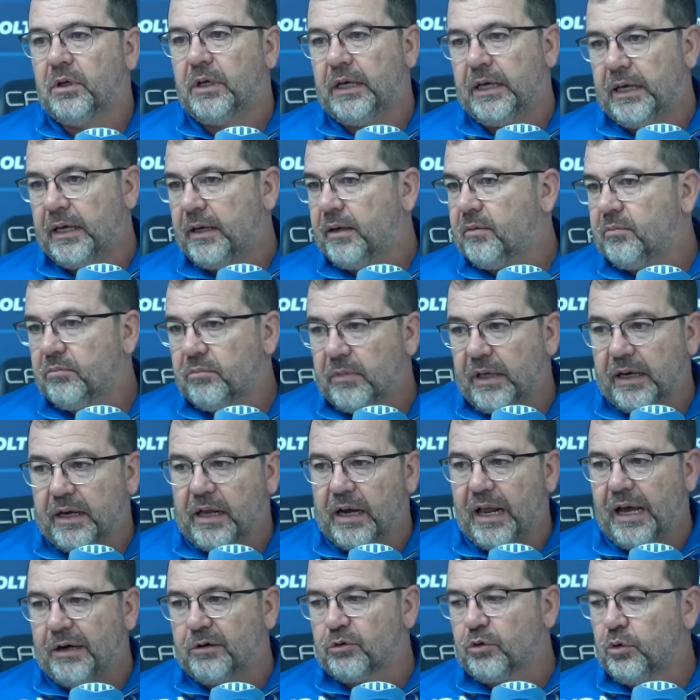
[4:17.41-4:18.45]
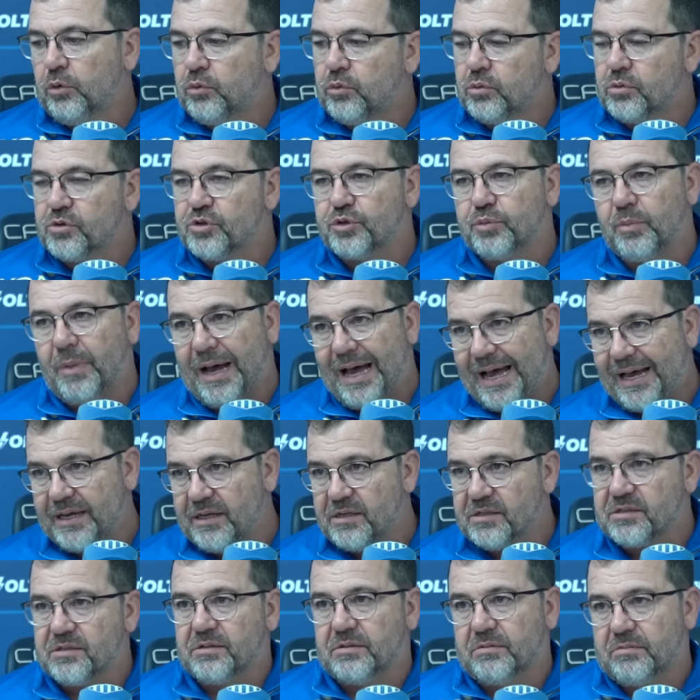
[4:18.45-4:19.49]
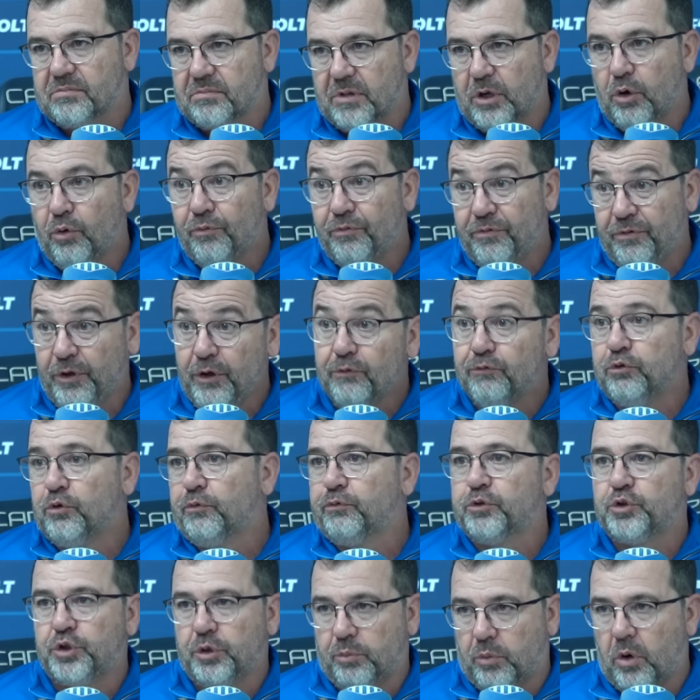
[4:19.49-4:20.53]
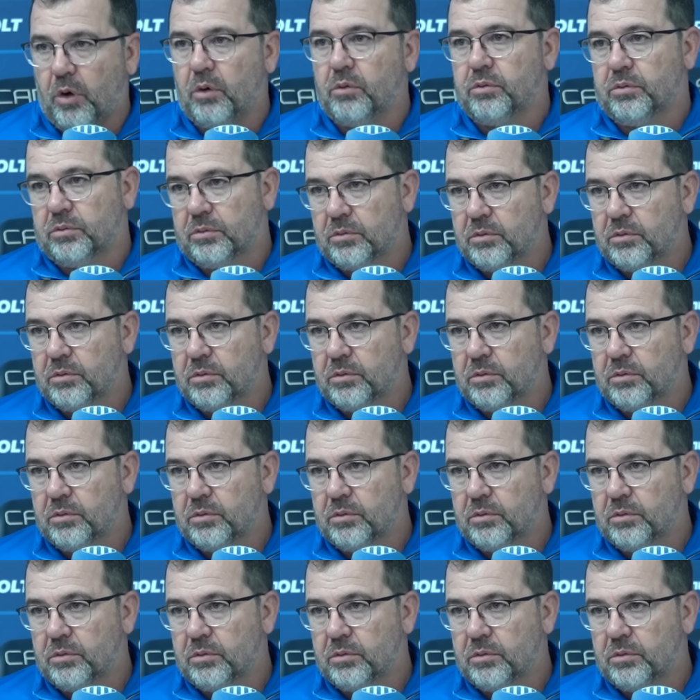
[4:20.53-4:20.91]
É, é claro que uns mais, eu vivo do futebol.